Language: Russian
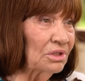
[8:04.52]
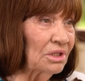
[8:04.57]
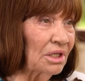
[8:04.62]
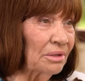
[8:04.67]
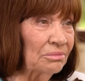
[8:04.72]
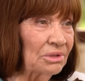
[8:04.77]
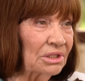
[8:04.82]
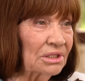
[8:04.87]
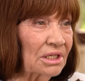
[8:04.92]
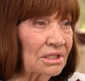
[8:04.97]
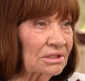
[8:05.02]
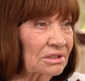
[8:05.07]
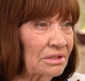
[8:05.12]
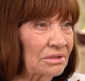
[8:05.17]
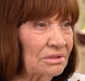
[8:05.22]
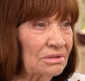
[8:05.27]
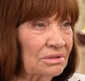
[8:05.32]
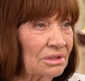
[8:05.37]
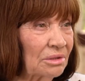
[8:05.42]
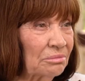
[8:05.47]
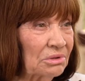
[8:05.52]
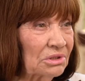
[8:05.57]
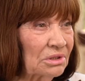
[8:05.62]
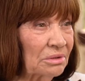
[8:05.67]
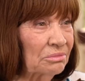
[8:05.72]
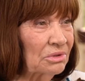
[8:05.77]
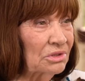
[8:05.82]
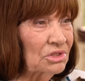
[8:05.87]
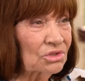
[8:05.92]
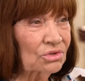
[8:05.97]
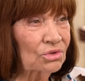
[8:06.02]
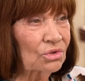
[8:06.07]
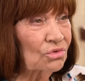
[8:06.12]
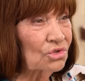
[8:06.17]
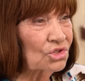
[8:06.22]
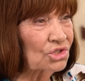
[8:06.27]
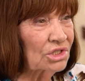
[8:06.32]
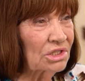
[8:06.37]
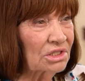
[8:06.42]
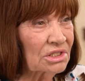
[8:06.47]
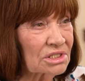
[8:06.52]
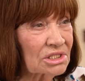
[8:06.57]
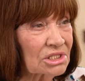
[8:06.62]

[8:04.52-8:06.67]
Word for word: была, мне как-то не было. Мы дружили